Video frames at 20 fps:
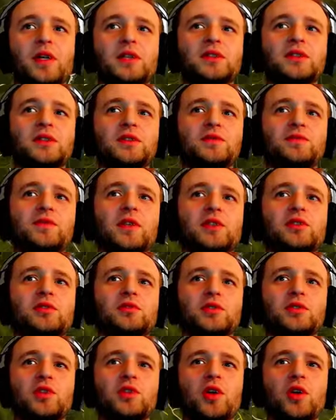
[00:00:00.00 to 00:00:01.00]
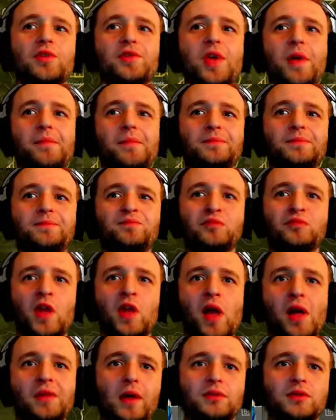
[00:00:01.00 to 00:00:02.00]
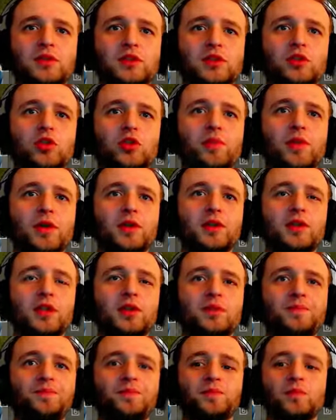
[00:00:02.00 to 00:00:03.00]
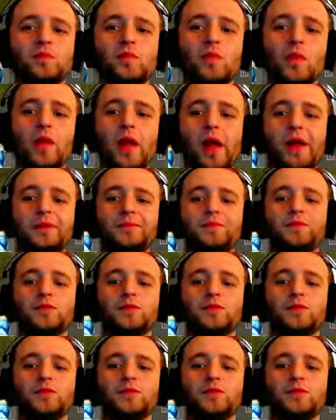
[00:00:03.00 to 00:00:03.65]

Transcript: Biegnę w waszą stronę. No, jak dobiegnę... zakupy.